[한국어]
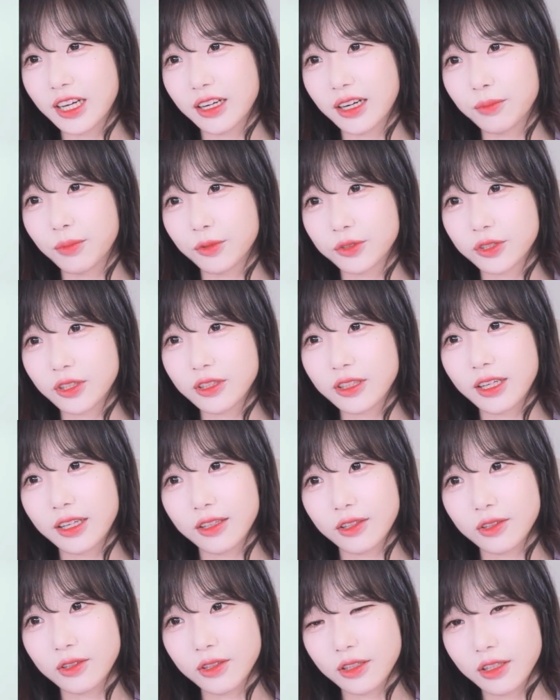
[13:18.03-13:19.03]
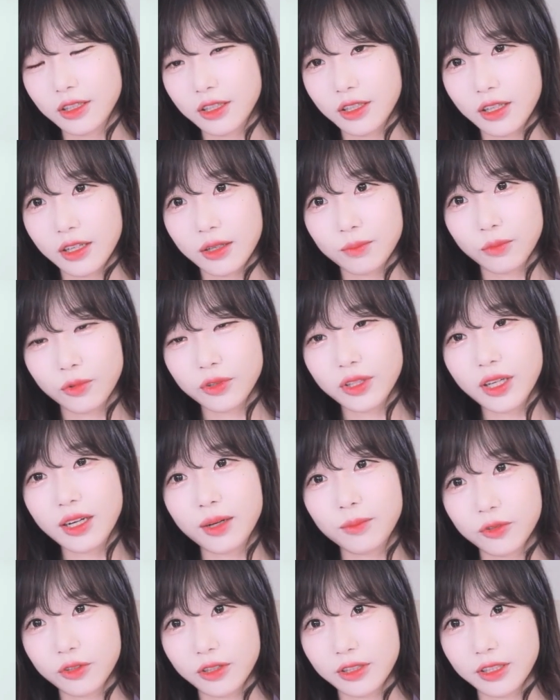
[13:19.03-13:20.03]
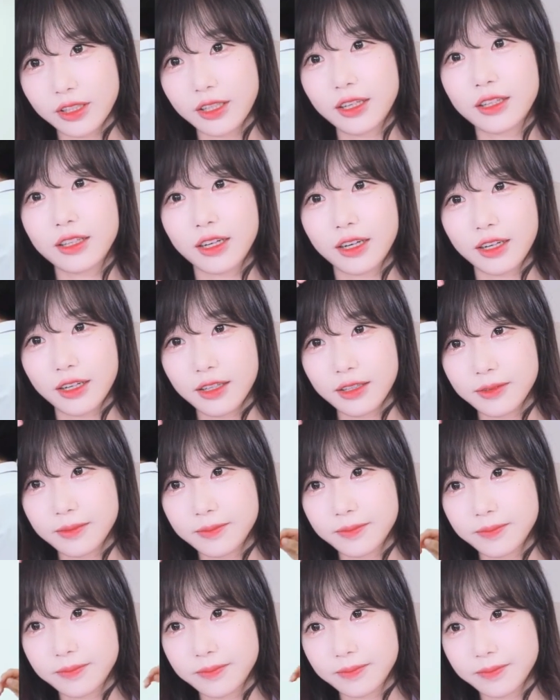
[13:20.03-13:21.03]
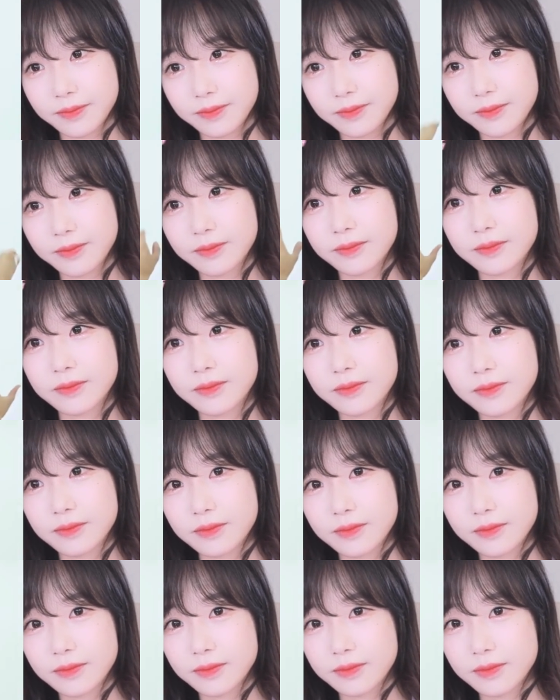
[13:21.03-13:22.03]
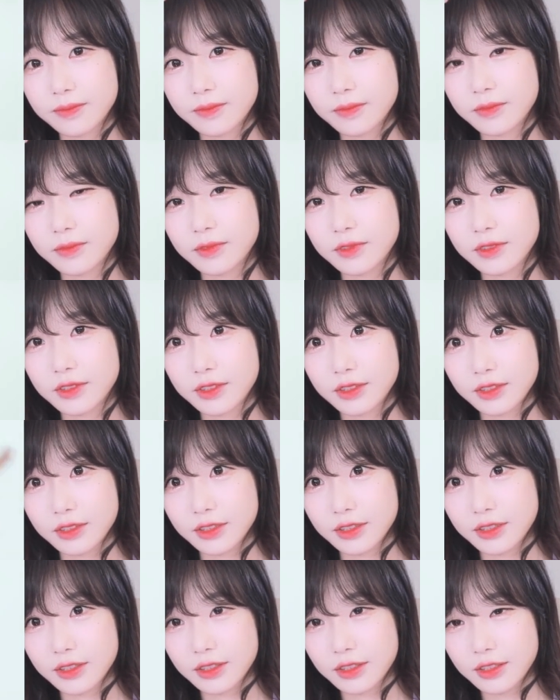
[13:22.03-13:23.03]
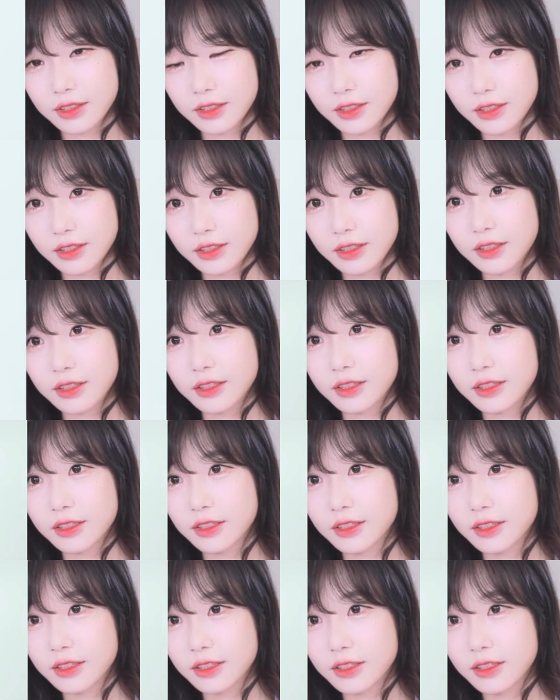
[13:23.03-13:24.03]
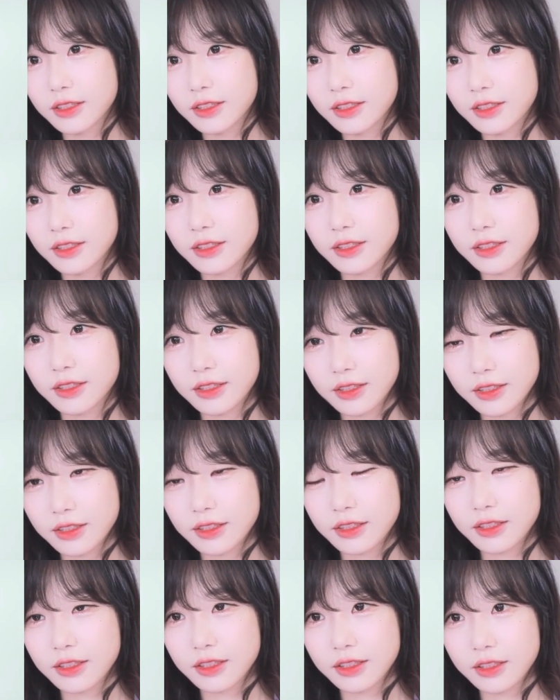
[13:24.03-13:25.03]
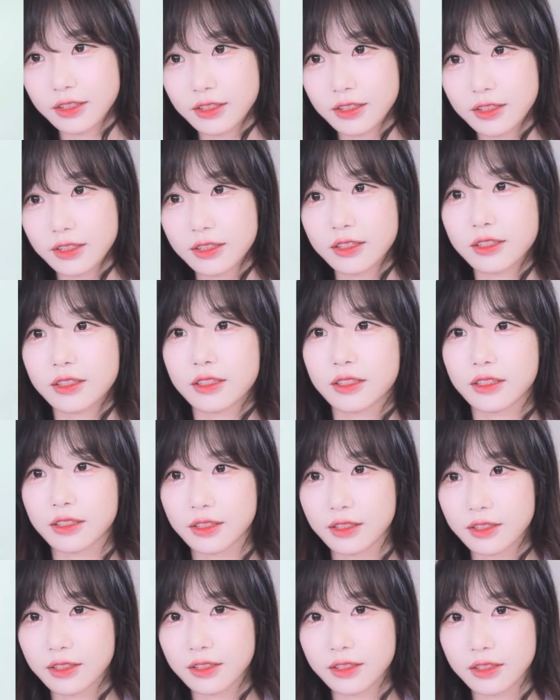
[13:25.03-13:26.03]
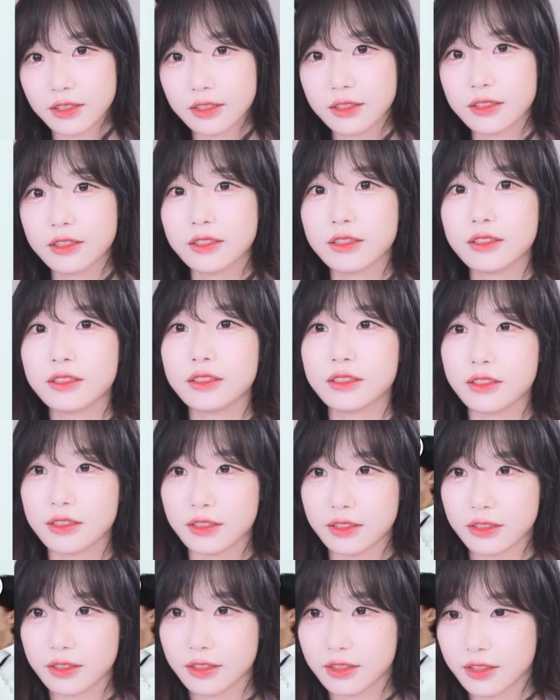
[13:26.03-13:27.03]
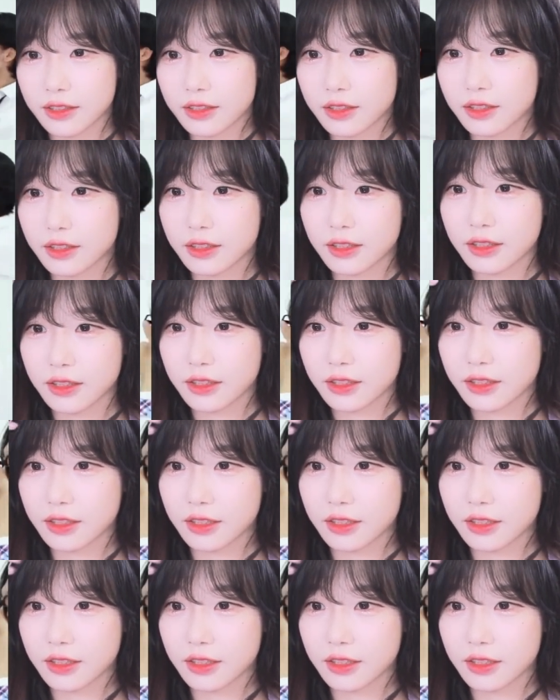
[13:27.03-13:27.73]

알아보셨나요? 못 알아보던데 나1 0 이상 1 0 이상 머리 한번 넘겨주실 수 있어요? 음 오! 어?